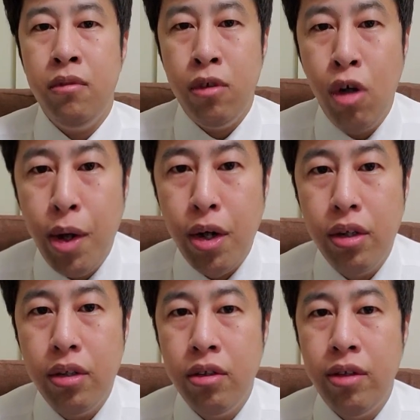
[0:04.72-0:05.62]
どうも、
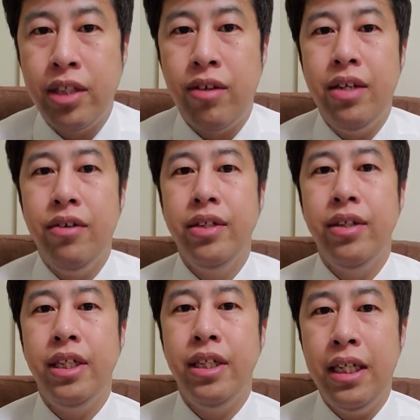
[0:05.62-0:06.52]
ウエストランド井
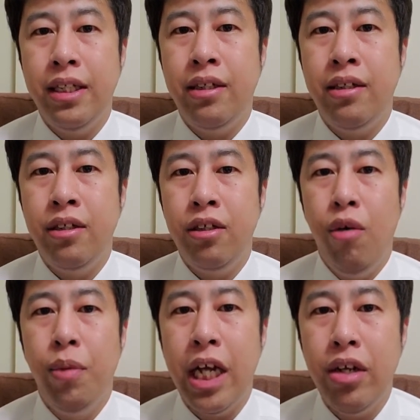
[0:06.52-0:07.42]
口です。
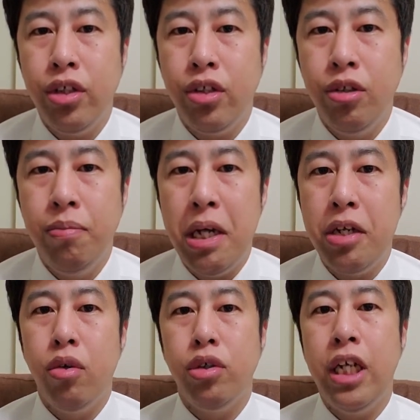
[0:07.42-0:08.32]
今日も楽しく
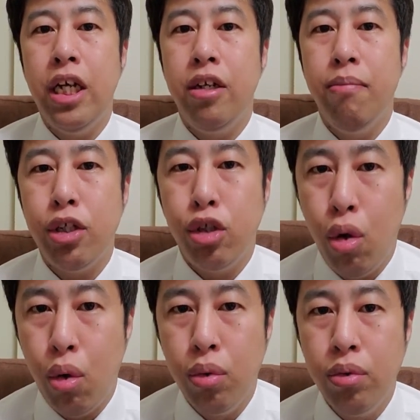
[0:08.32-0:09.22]
勉強していきま
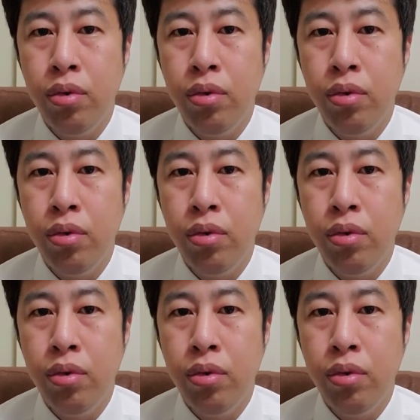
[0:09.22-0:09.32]
しょう。